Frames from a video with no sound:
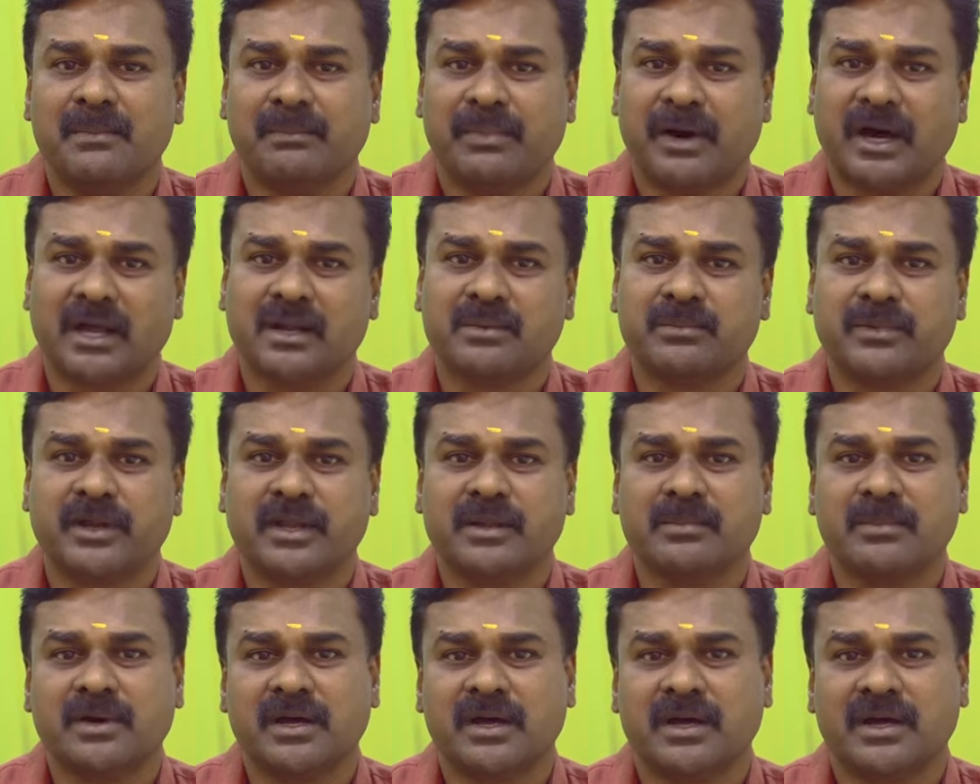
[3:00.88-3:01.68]

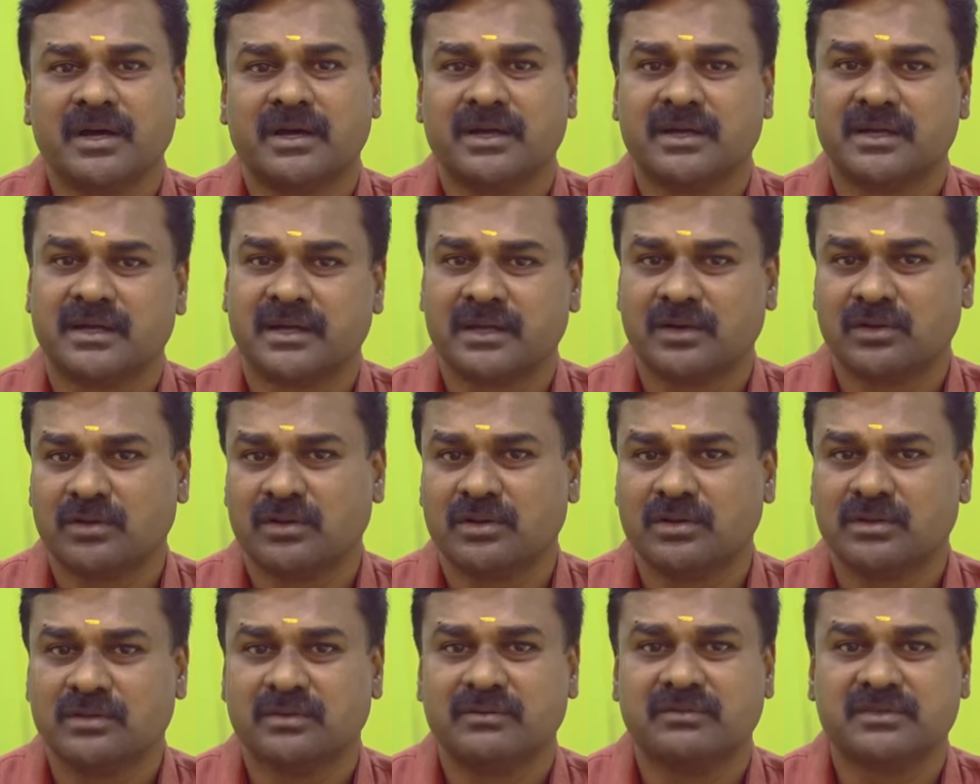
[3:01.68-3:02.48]
பாரம்பரியமாக
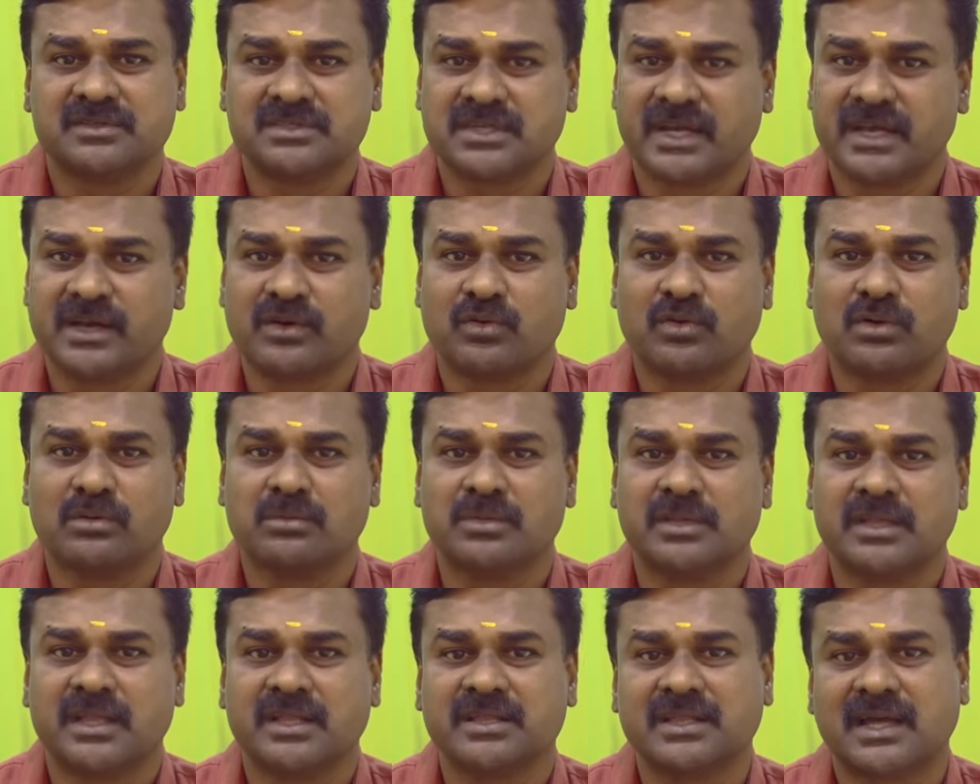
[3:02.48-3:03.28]
ஒரு விவசாய
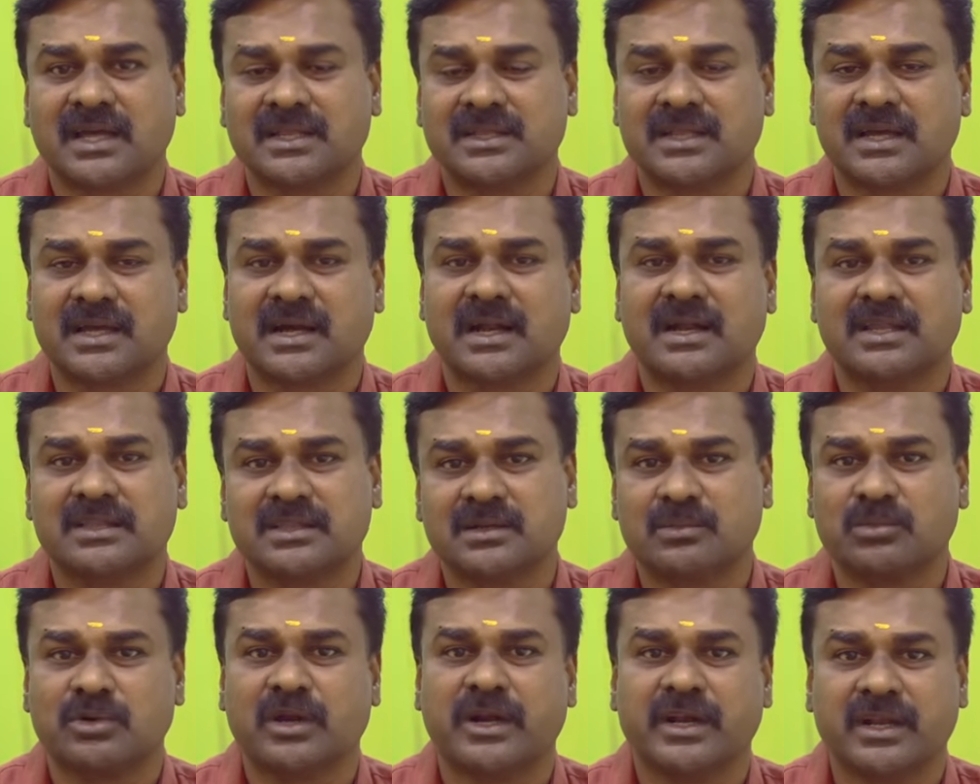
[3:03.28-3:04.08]
குடும்பம் தான் தாத்தா
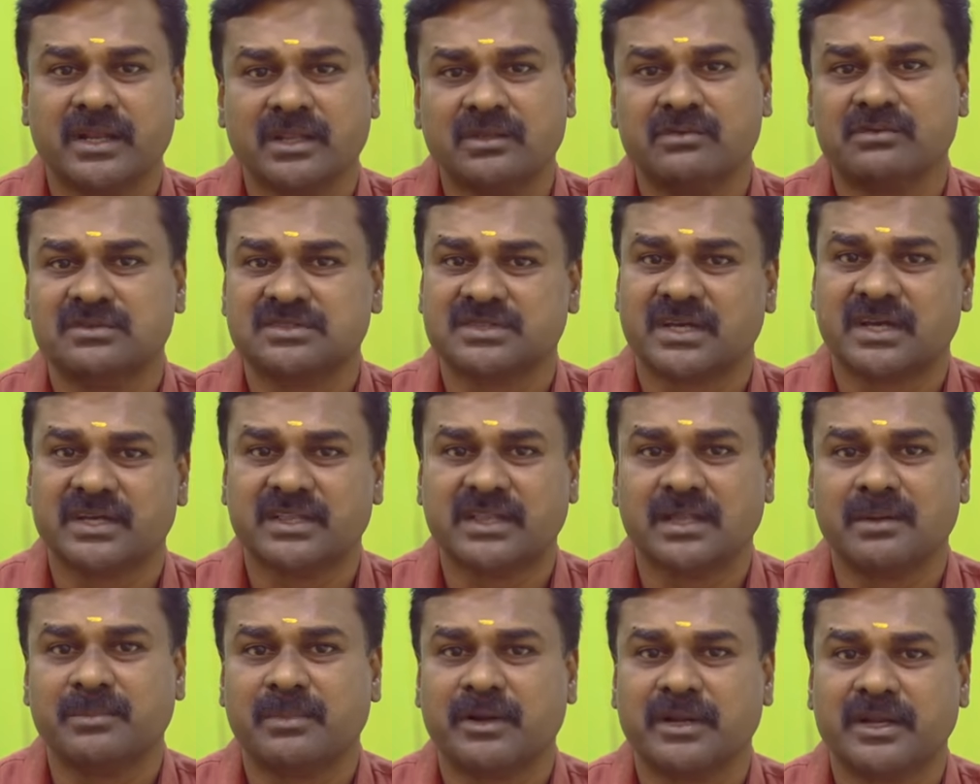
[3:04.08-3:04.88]
காலத்துக்கு முன்னாடி இருந்து
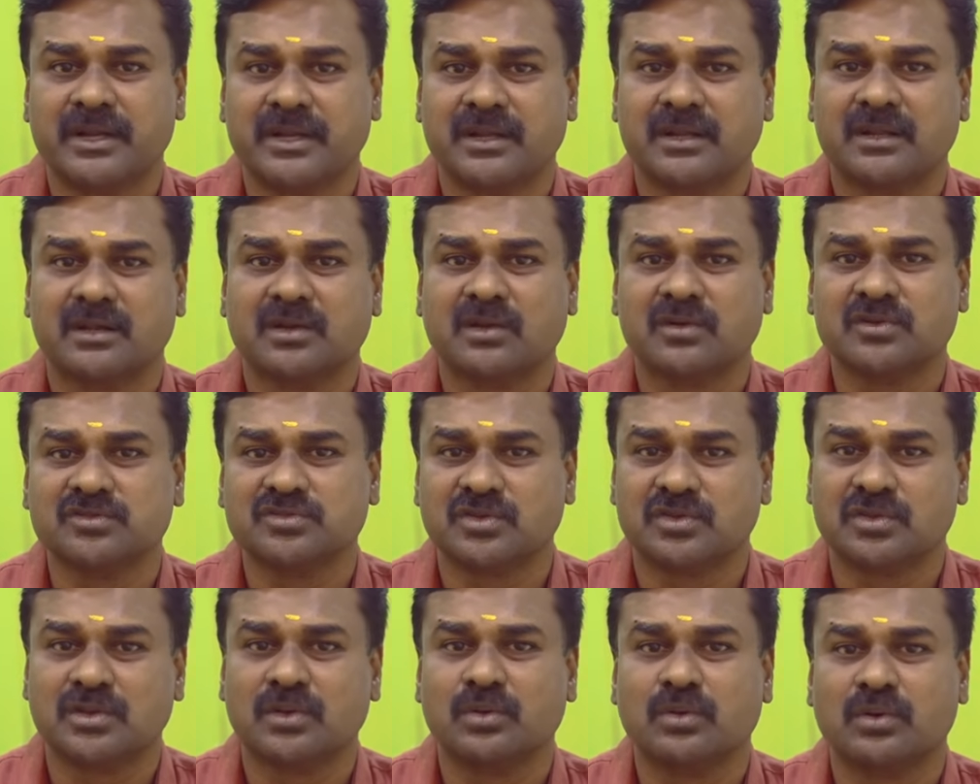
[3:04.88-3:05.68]
விவசாயம் தான் பண்ணிகிட்ருக்குறோம்
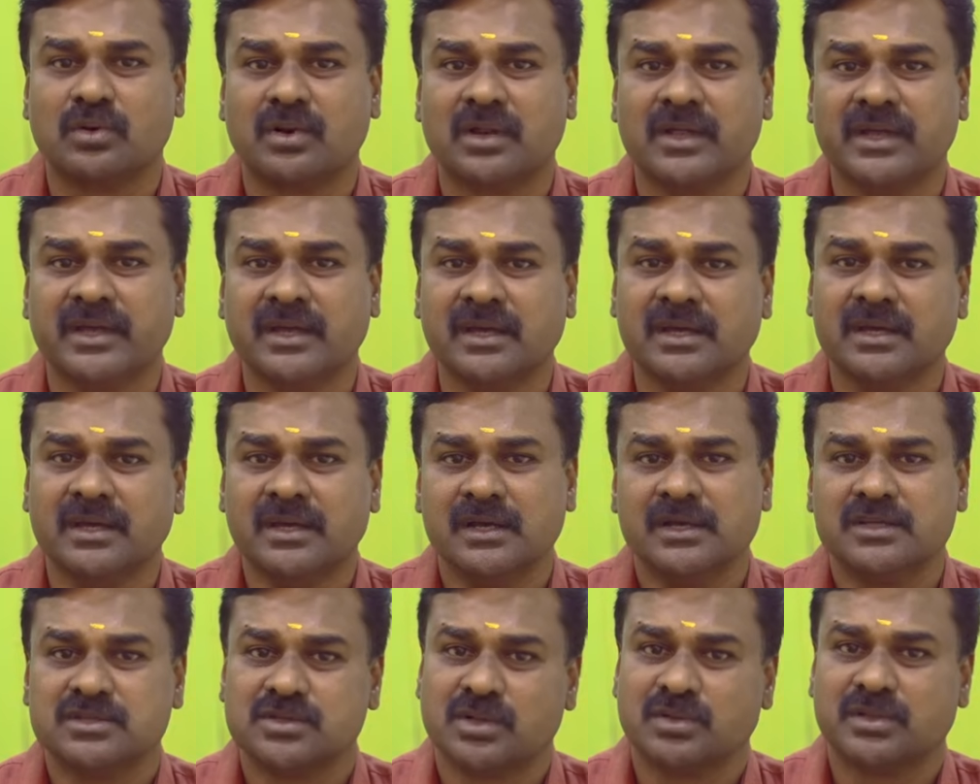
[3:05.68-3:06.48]
சொந்த ஊர்லேயே
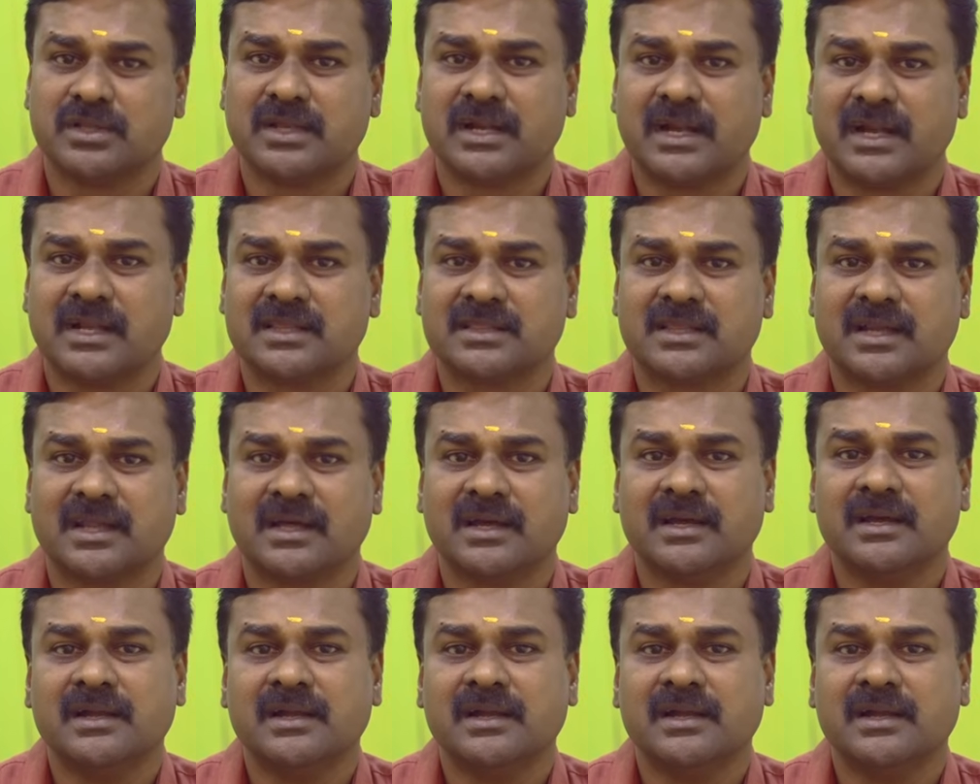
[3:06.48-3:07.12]
சொந்த நிலத்தில்